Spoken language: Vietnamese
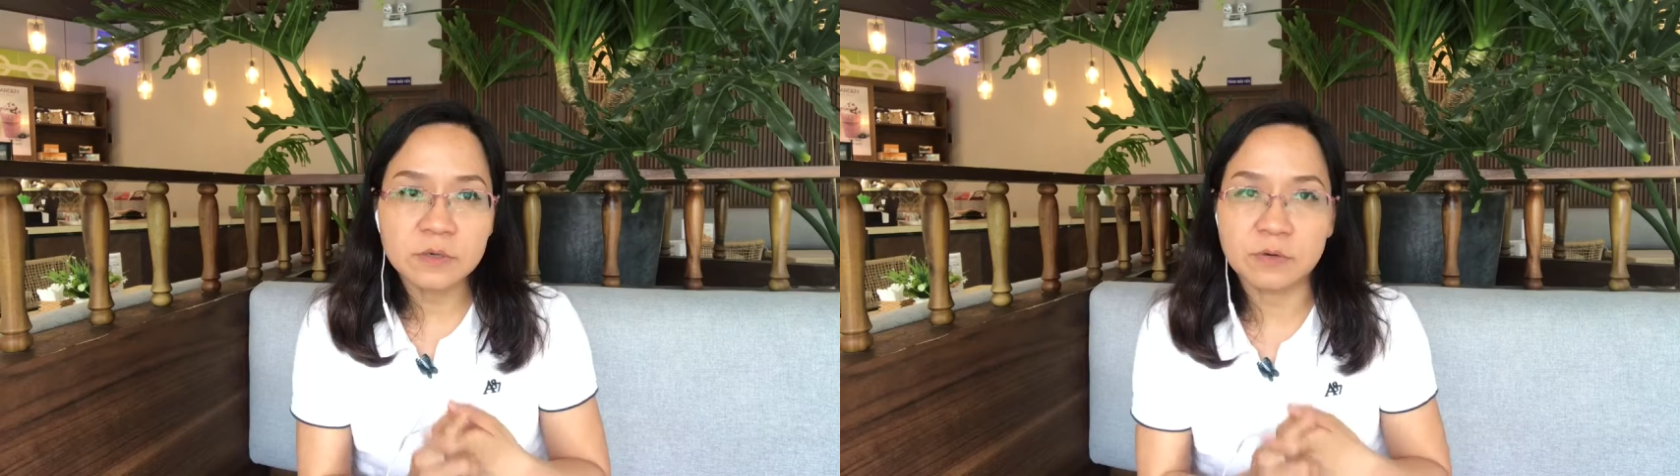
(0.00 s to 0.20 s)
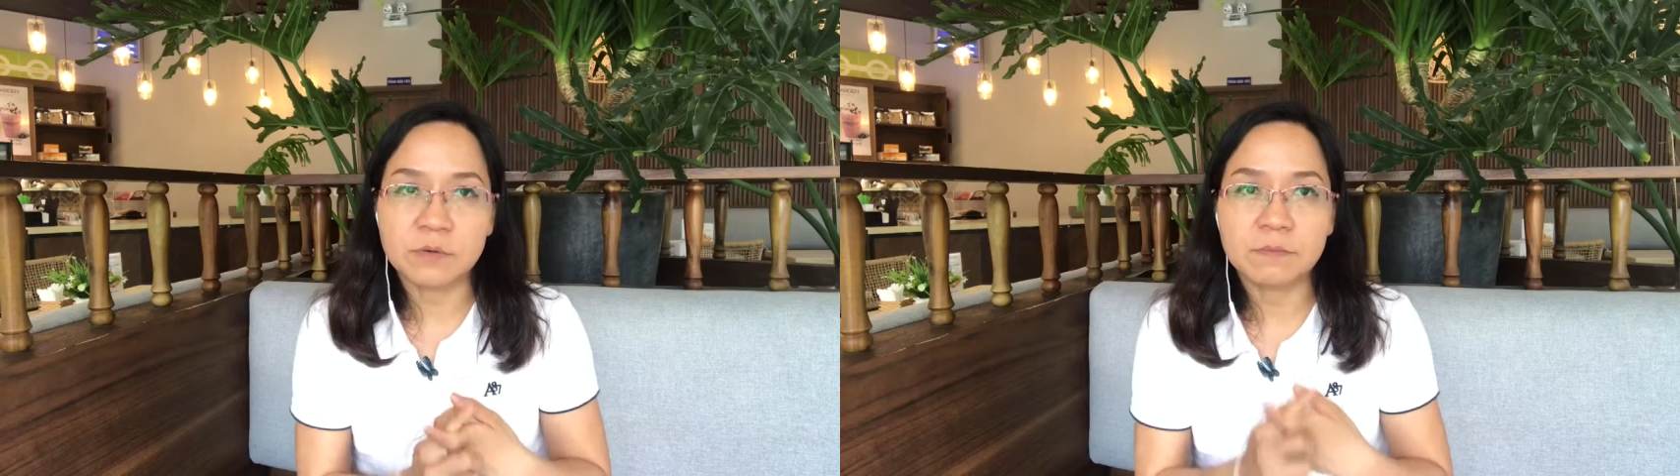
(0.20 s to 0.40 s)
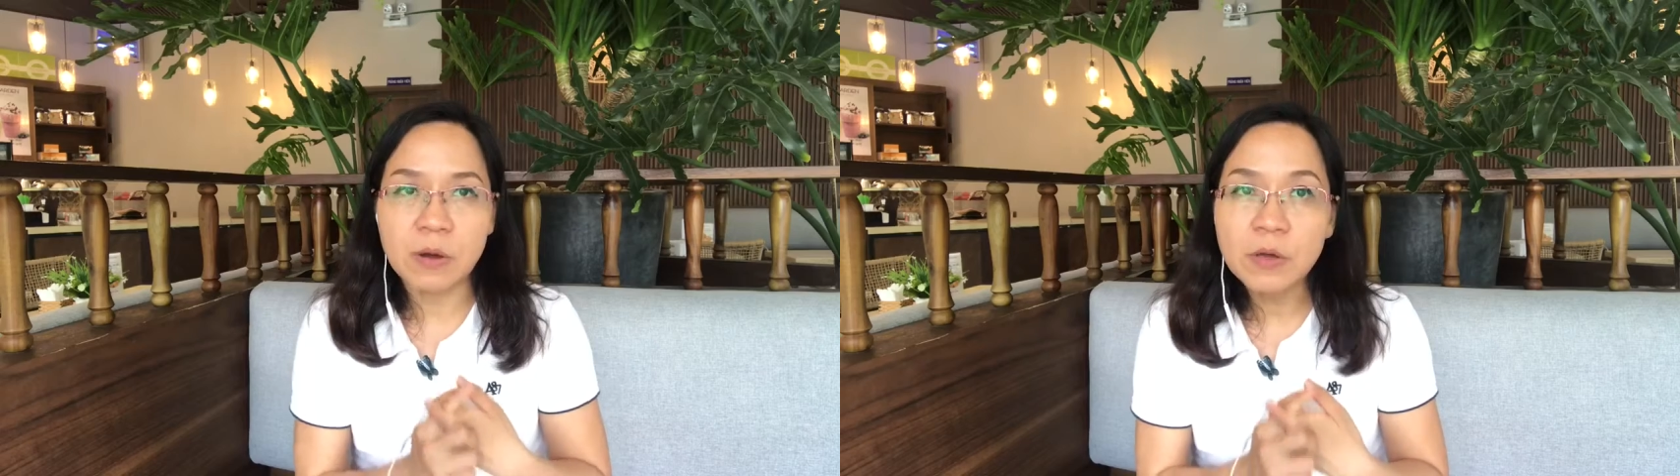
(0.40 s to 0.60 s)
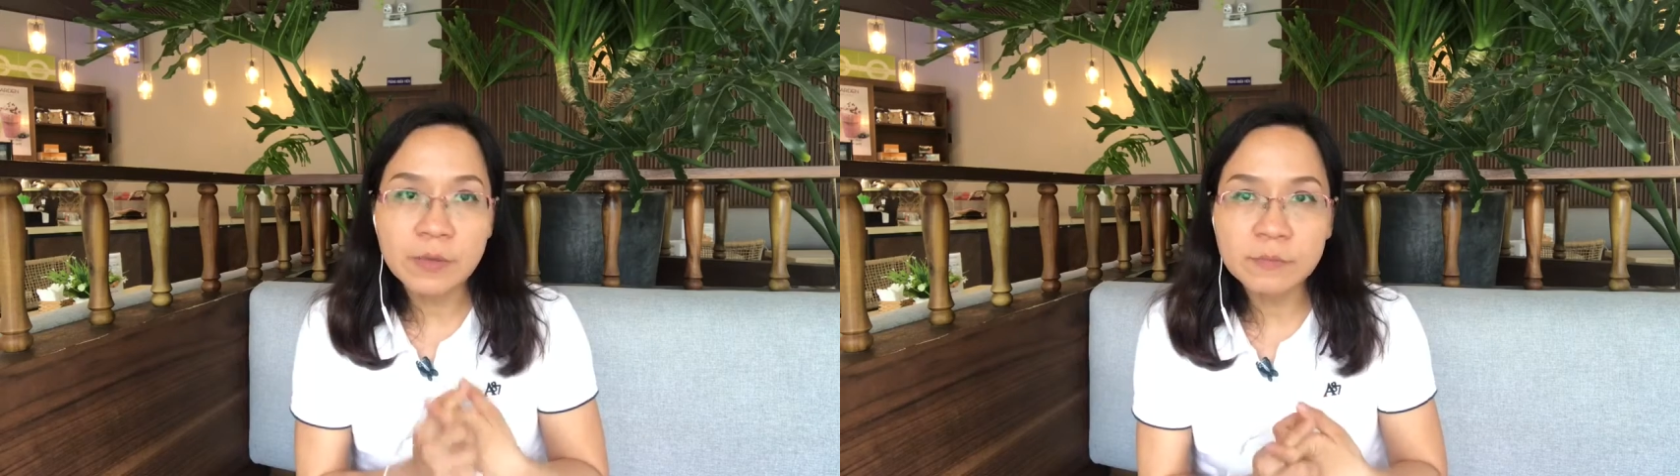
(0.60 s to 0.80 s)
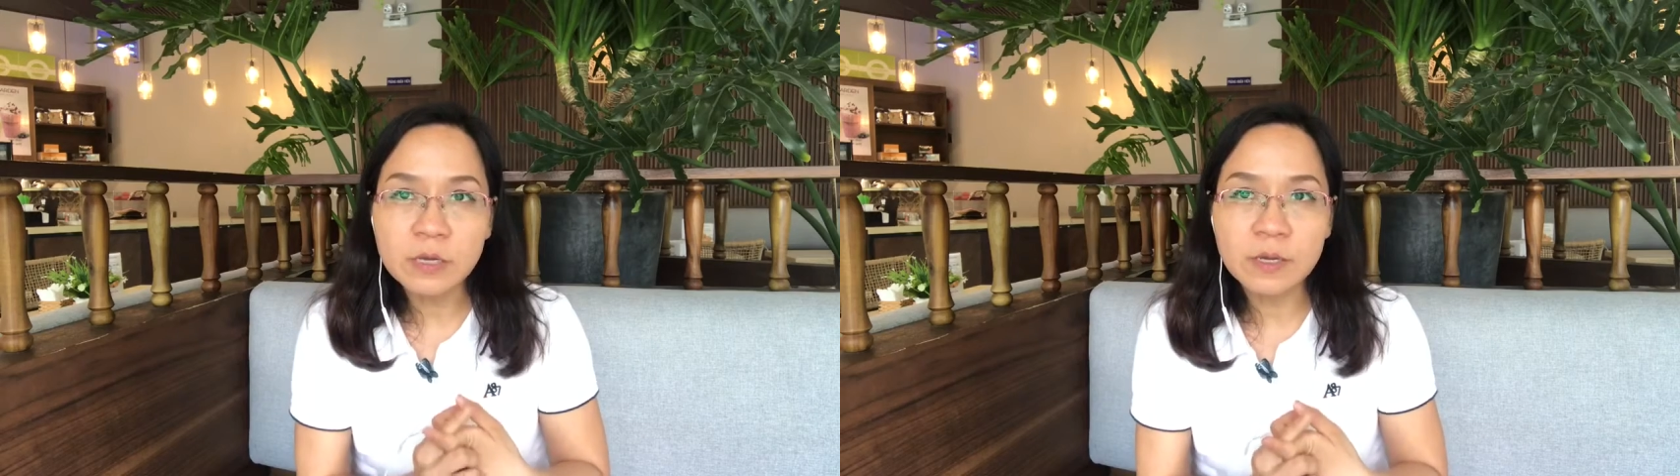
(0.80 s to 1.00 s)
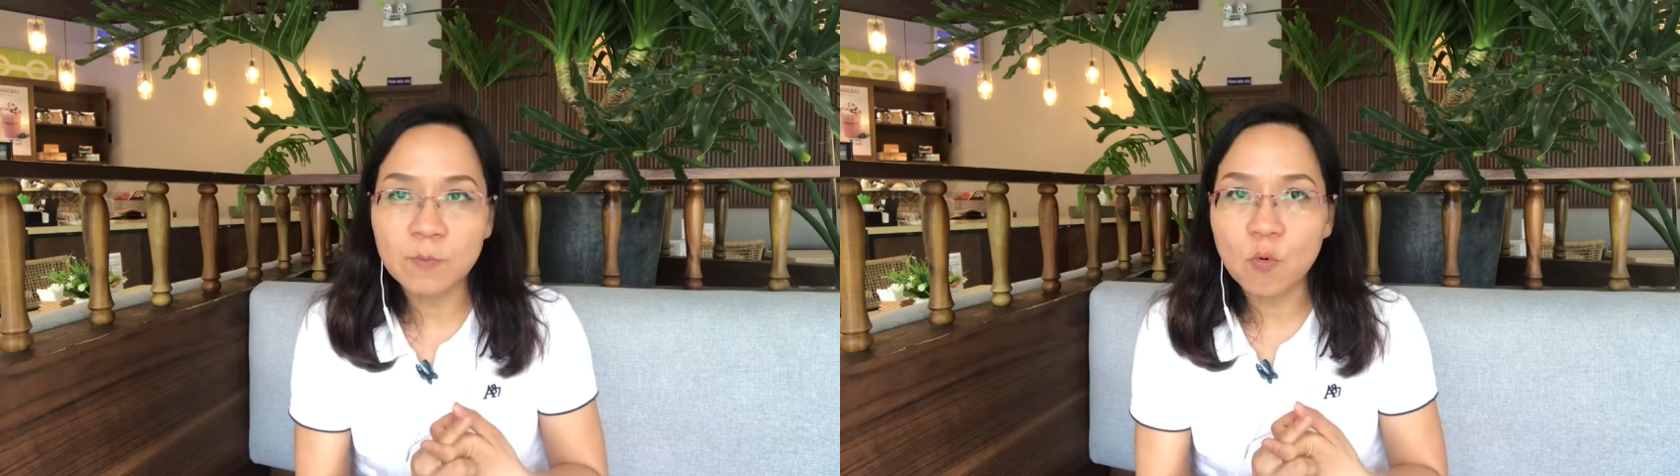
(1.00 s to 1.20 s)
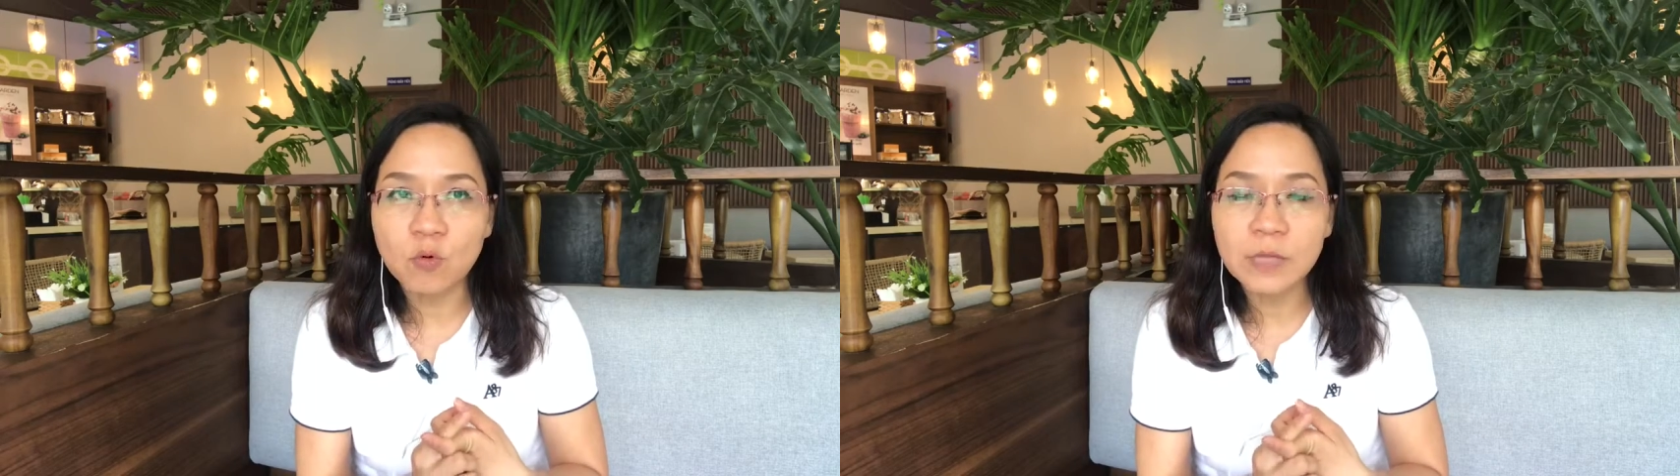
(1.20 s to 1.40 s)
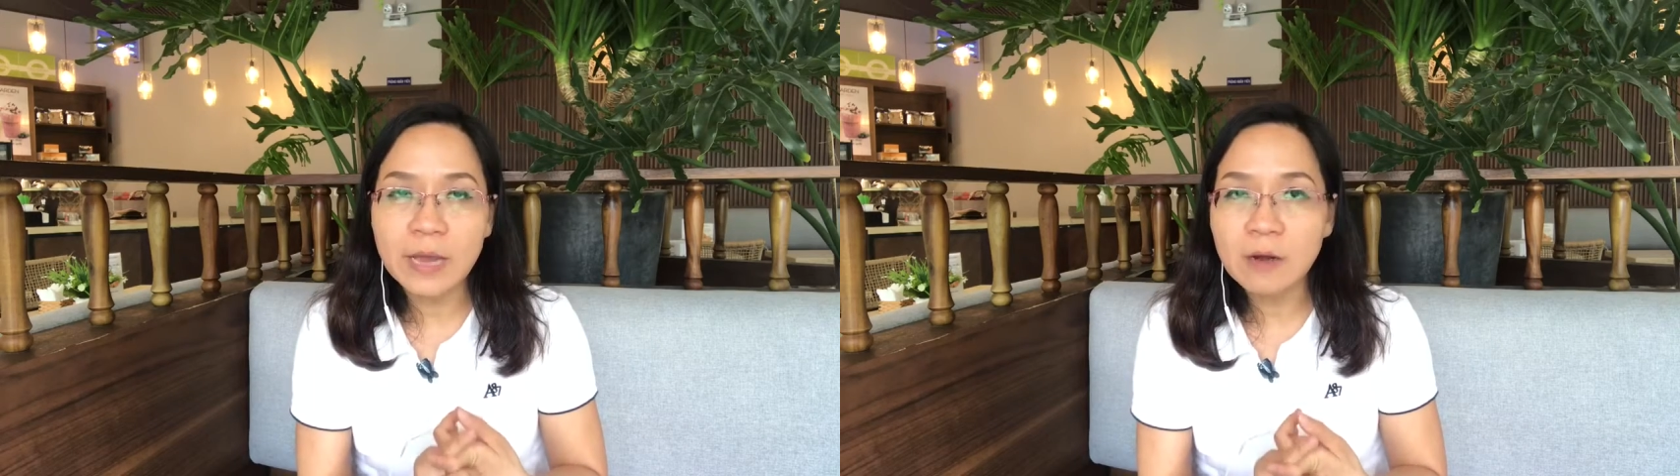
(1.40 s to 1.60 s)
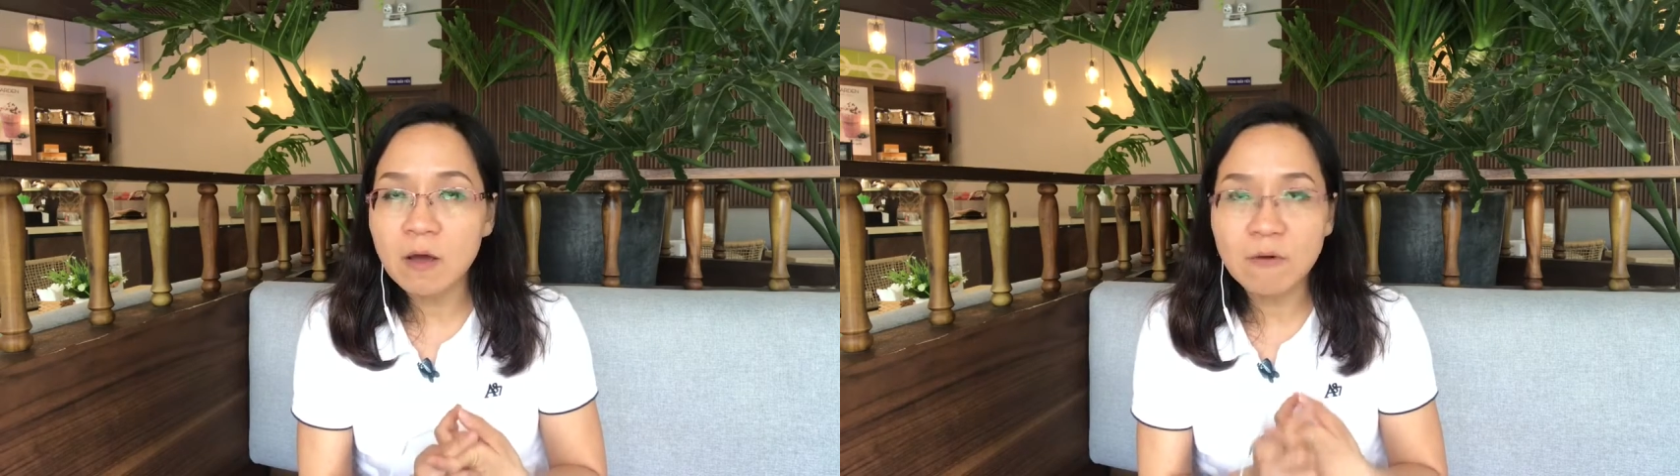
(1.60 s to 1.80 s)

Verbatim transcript: được bảo hiểm thất nghiệp của tháng đó